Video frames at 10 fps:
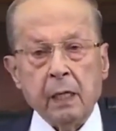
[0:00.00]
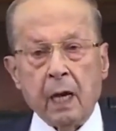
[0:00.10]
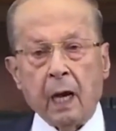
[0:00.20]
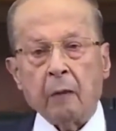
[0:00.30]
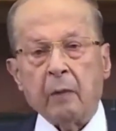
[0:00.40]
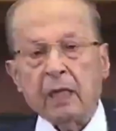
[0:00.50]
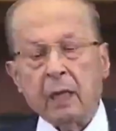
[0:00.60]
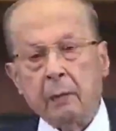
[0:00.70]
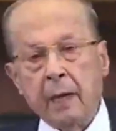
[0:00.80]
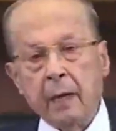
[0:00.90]

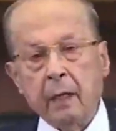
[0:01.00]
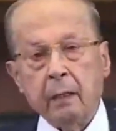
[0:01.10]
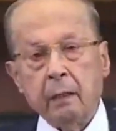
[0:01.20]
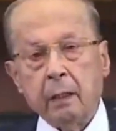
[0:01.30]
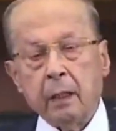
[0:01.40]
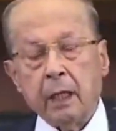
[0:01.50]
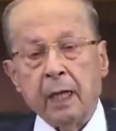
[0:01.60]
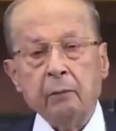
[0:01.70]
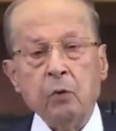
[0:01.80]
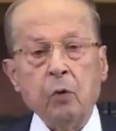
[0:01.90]
المطلبين
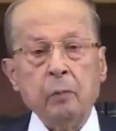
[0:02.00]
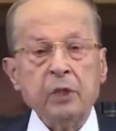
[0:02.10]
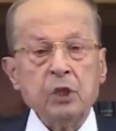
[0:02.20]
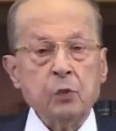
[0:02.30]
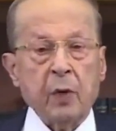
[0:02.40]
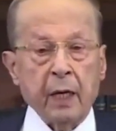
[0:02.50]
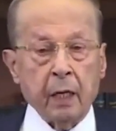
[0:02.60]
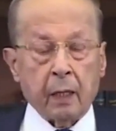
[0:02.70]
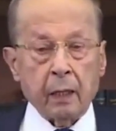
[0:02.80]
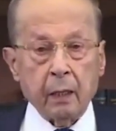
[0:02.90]
ناموا
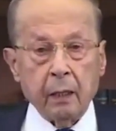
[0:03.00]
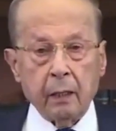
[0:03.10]
بالجوارير